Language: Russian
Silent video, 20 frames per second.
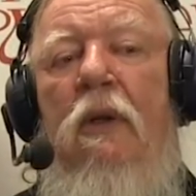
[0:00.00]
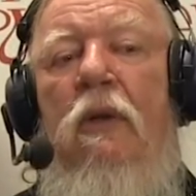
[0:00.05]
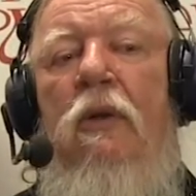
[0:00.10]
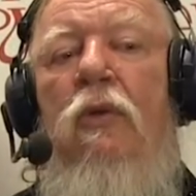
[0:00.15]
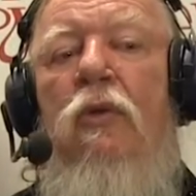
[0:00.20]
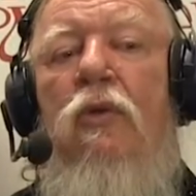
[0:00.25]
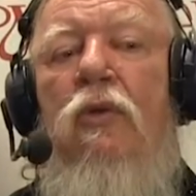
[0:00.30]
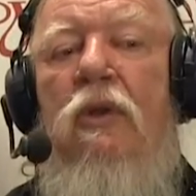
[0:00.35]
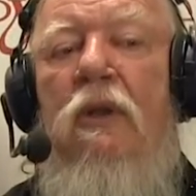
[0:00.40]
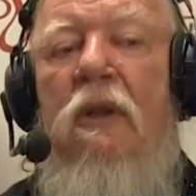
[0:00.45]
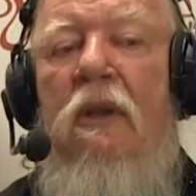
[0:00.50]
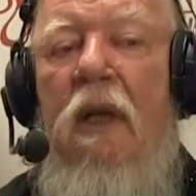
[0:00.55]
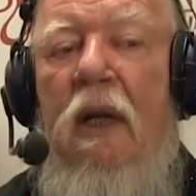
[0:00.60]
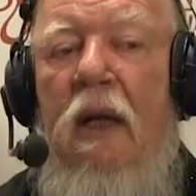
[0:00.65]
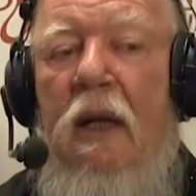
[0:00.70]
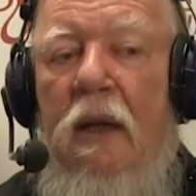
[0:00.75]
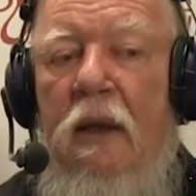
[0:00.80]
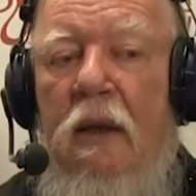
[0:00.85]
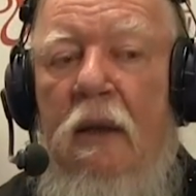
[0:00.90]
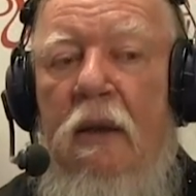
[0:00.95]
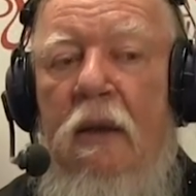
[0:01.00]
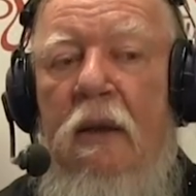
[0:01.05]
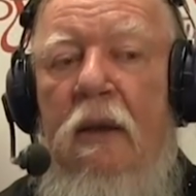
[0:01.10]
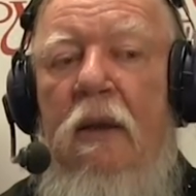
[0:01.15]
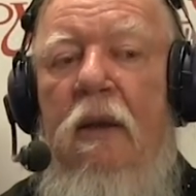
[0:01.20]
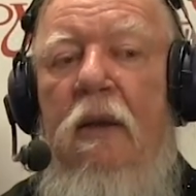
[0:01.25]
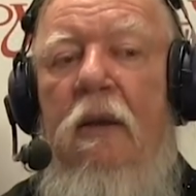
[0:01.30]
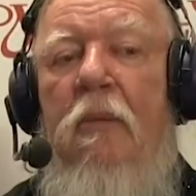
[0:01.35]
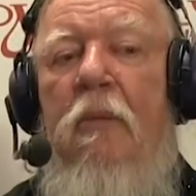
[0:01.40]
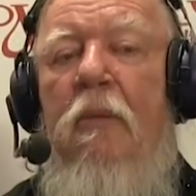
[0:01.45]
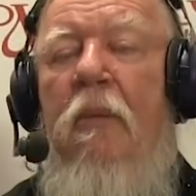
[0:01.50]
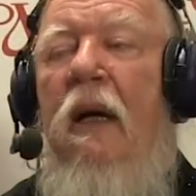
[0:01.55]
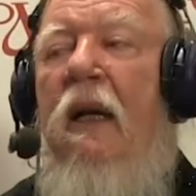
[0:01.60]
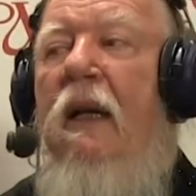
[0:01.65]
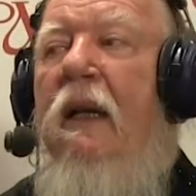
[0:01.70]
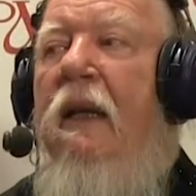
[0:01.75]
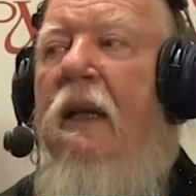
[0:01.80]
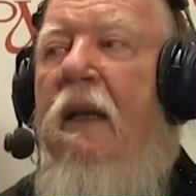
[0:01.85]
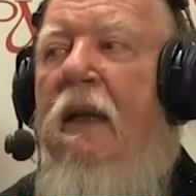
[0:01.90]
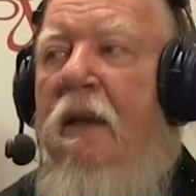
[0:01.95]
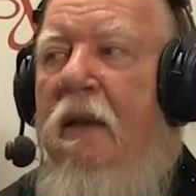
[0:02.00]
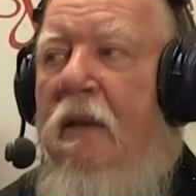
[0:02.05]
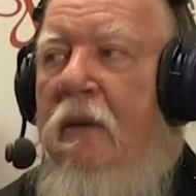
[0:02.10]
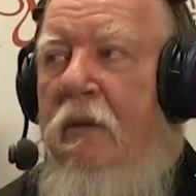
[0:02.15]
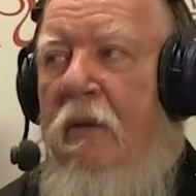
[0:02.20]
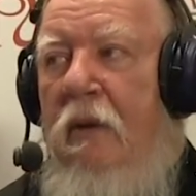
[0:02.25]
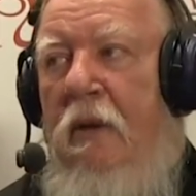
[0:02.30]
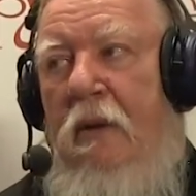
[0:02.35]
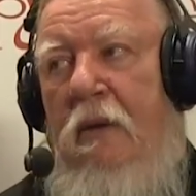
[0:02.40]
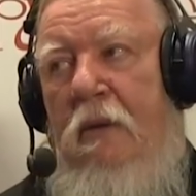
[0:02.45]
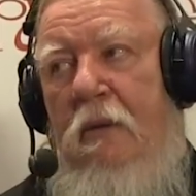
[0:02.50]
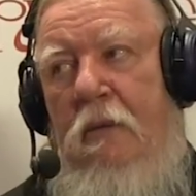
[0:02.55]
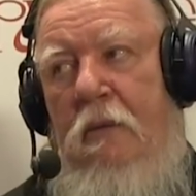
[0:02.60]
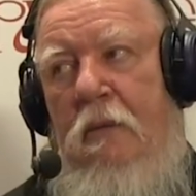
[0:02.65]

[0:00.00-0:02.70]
нужна молитва.